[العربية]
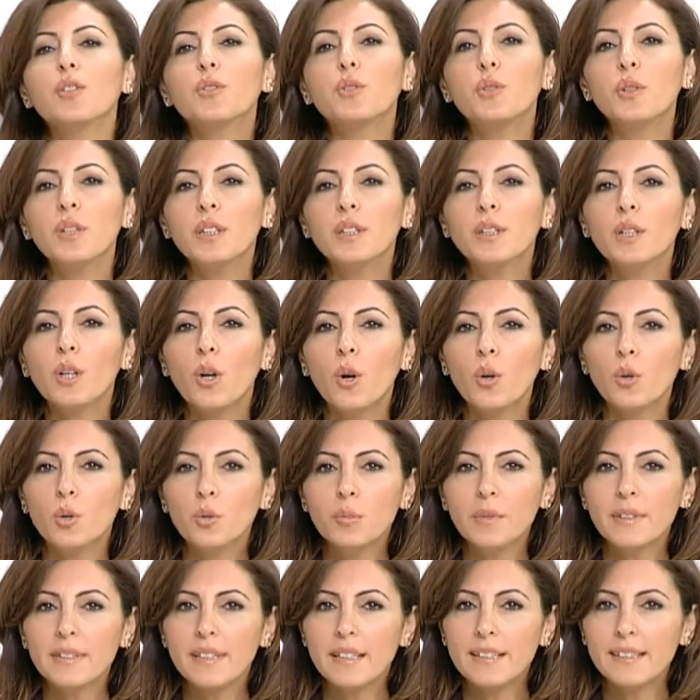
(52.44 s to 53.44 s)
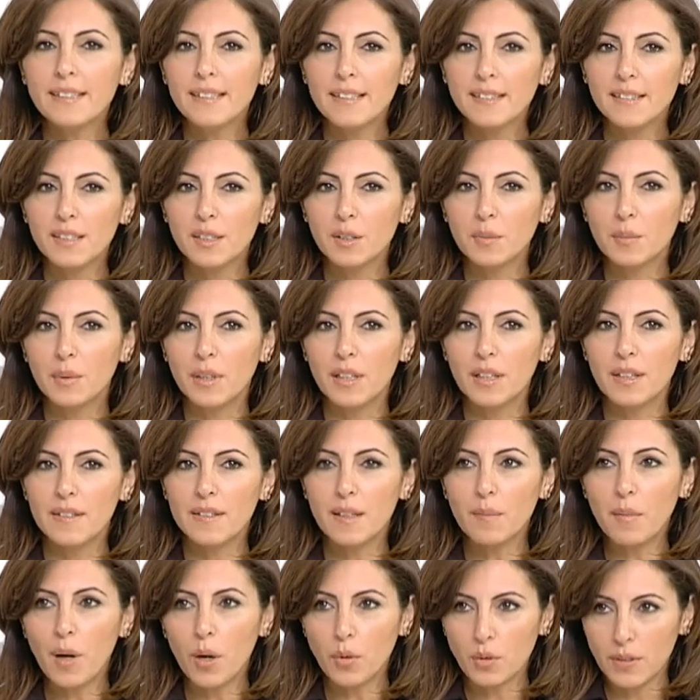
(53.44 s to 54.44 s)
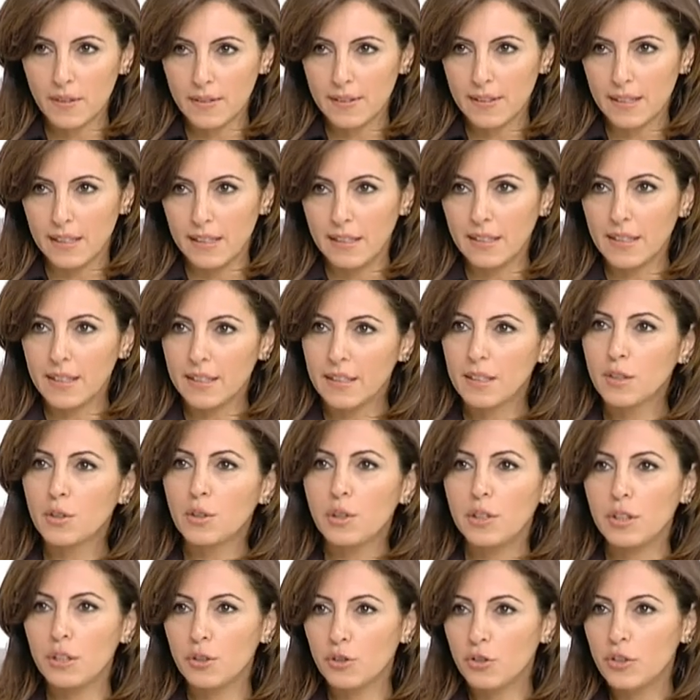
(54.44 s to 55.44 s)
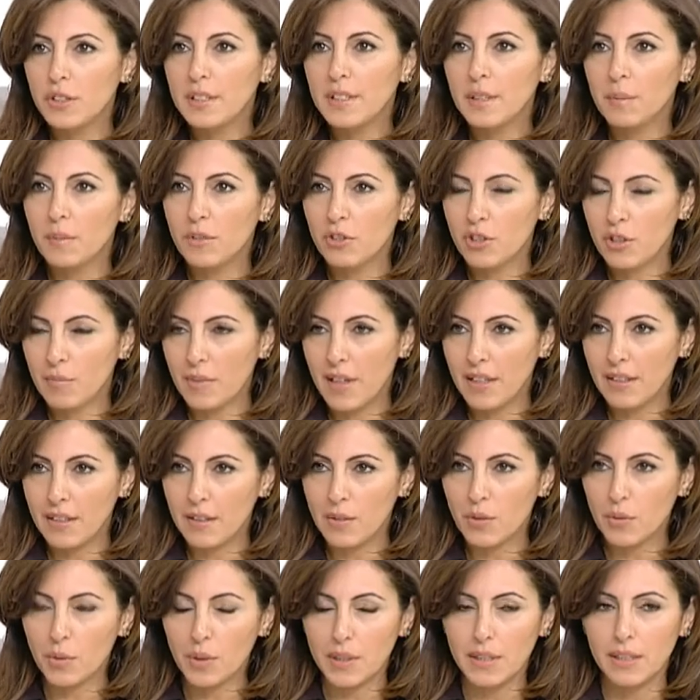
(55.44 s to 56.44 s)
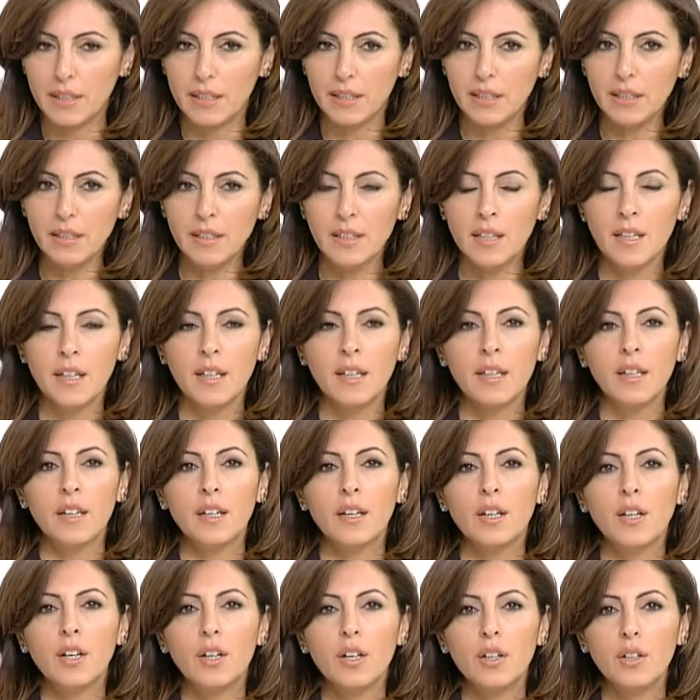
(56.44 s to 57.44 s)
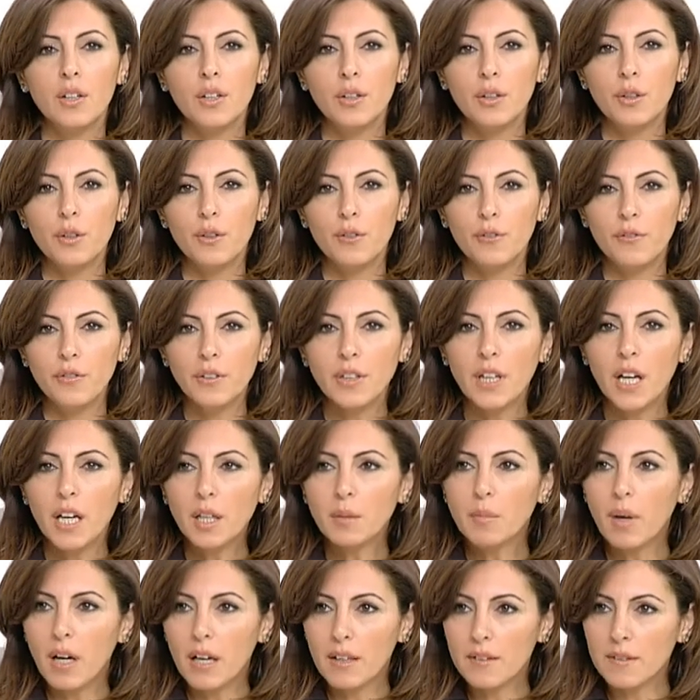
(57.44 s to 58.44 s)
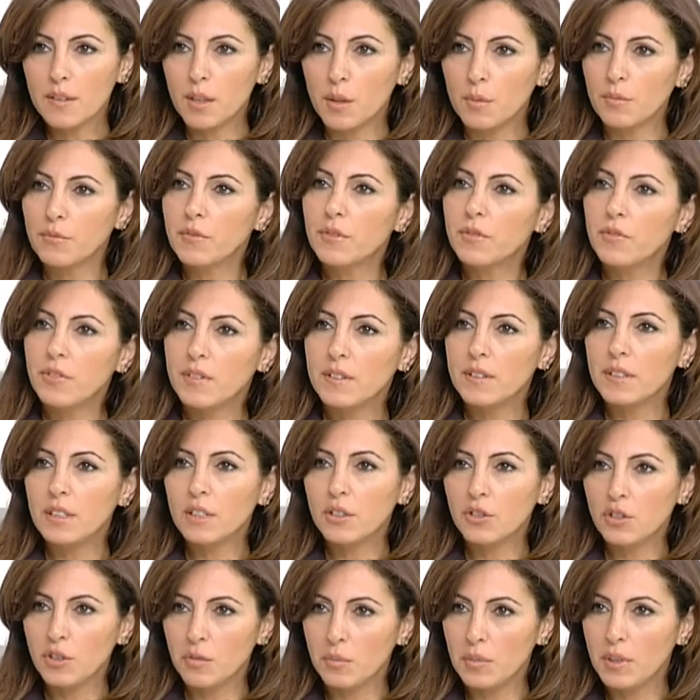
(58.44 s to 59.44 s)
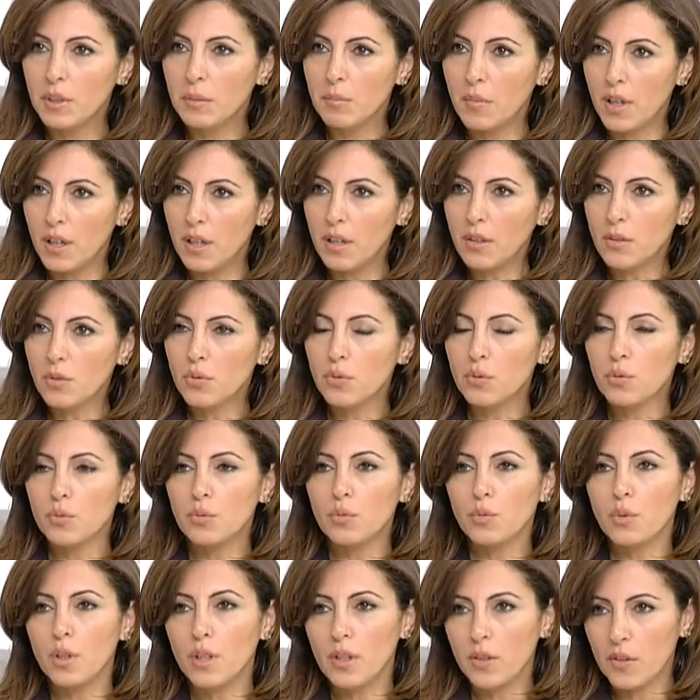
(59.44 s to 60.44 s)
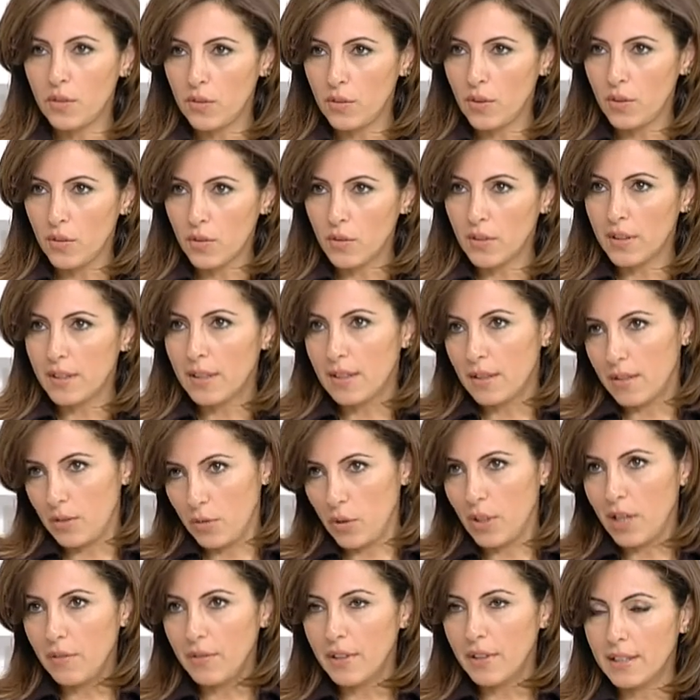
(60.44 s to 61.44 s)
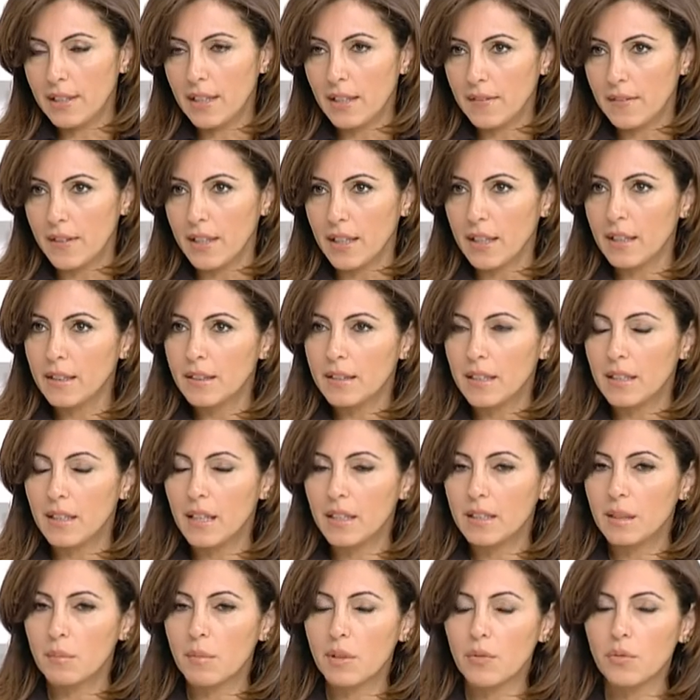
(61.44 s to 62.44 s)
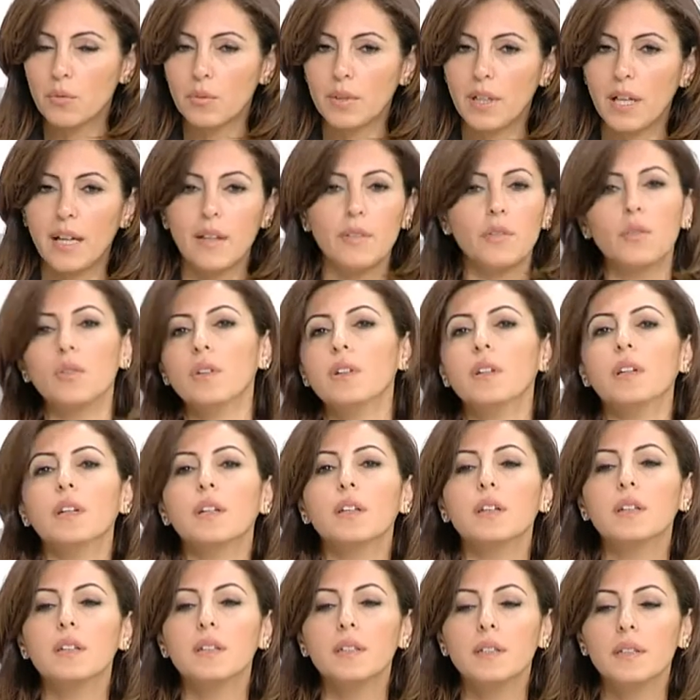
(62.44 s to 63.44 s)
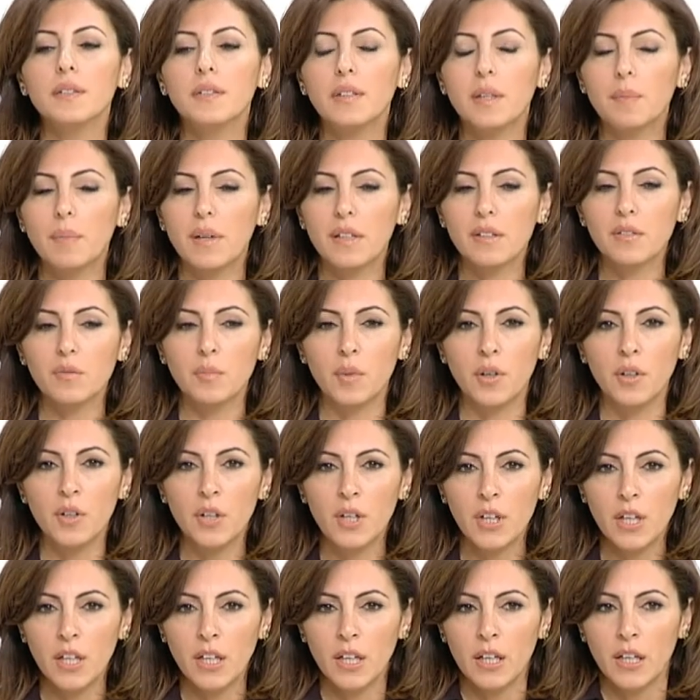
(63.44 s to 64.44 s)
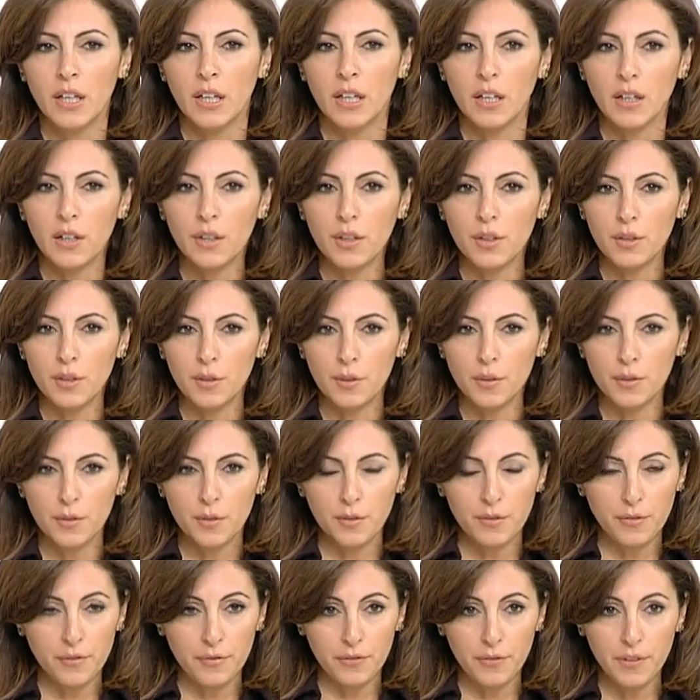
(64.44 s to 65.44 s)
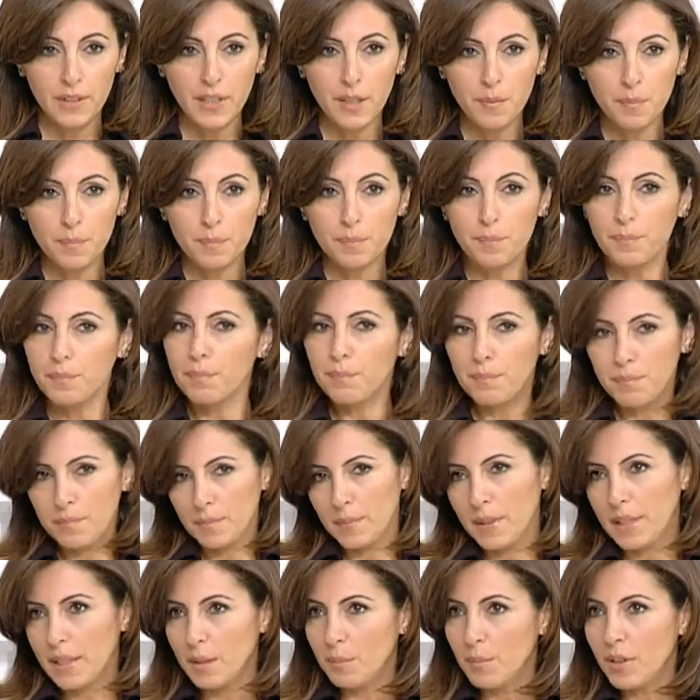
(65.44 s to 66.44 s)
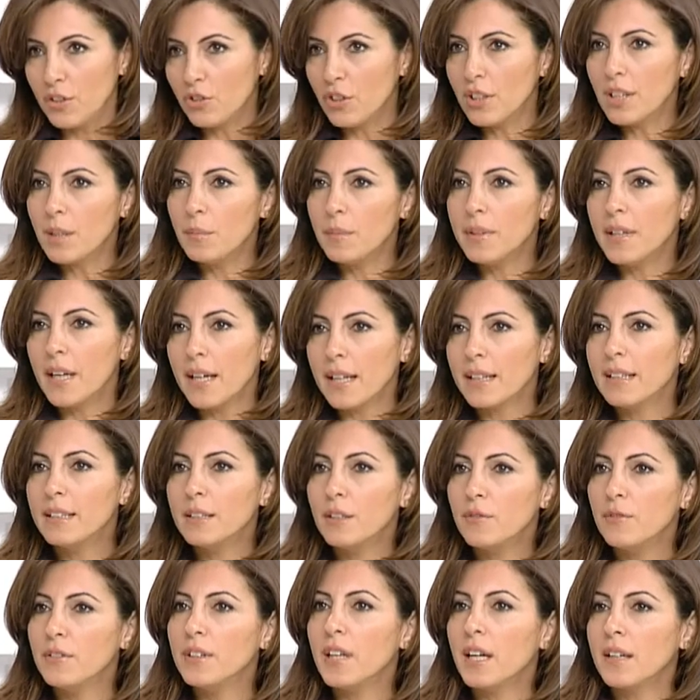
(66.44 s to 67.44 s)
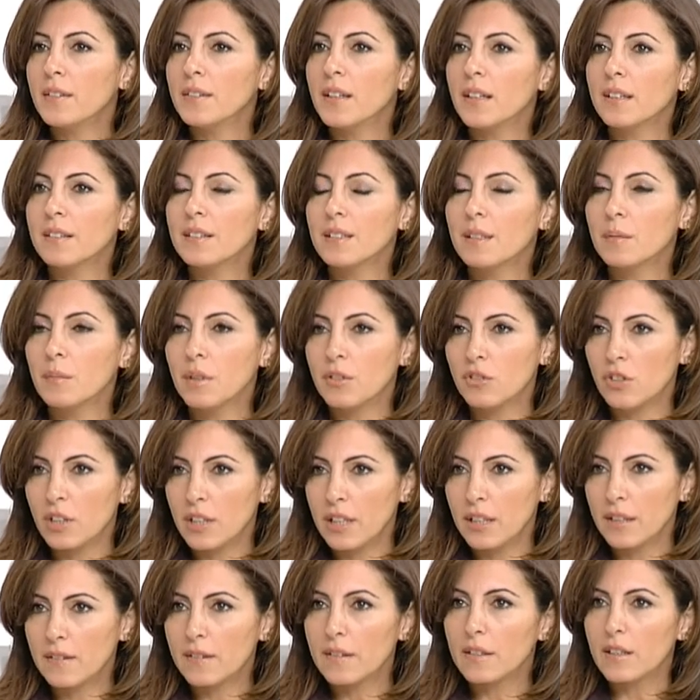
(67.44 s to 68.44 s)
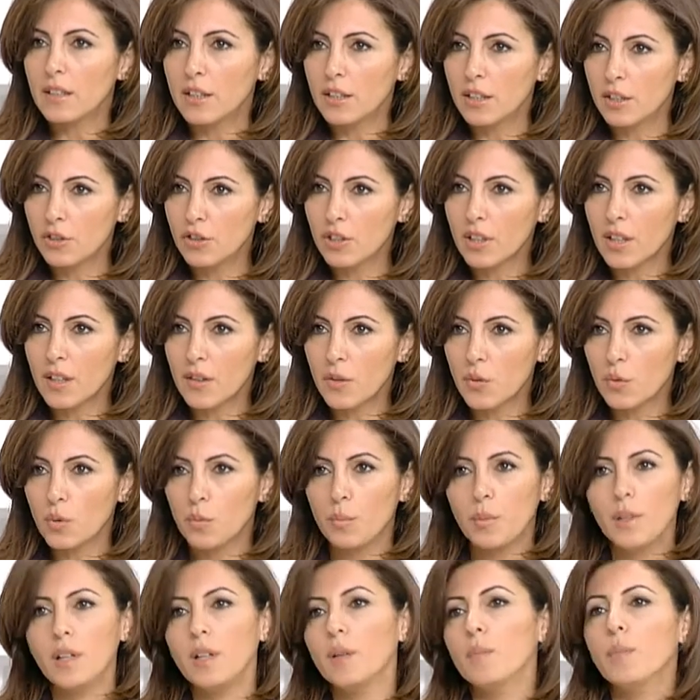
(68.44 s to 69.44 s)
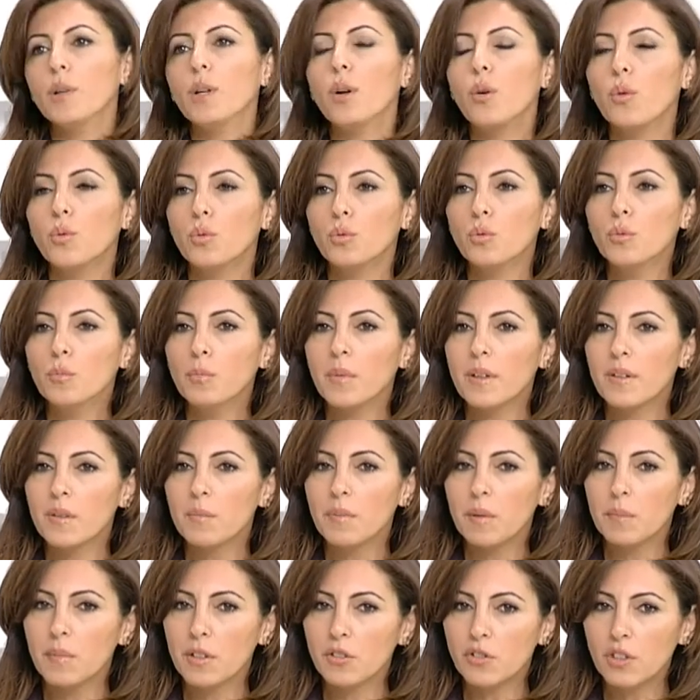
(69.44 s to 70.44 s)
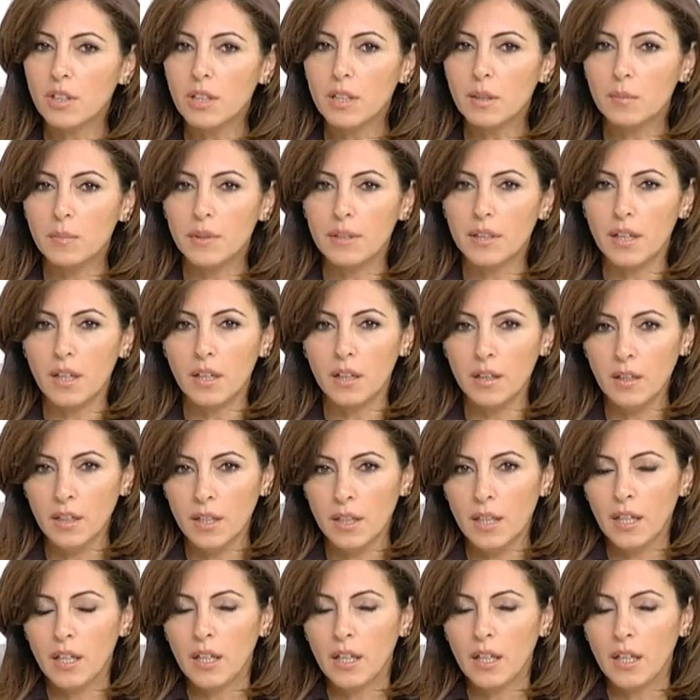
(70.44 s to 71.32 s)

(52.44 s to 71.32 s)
كليه العلوم تاسست بال 97 يعني كليه جديده بالجامعه اليسوعيه آه، في اربع اقسام فيزيك شيمي مات وسيونس دو لا لا تير يلي انا مسؤوله عنه الديبارتمون آه، آه، فيها بمجال البيئة أكيد في عندها كثير مجالات كل شيء خاصه بالعلوم بس بمجال البيئة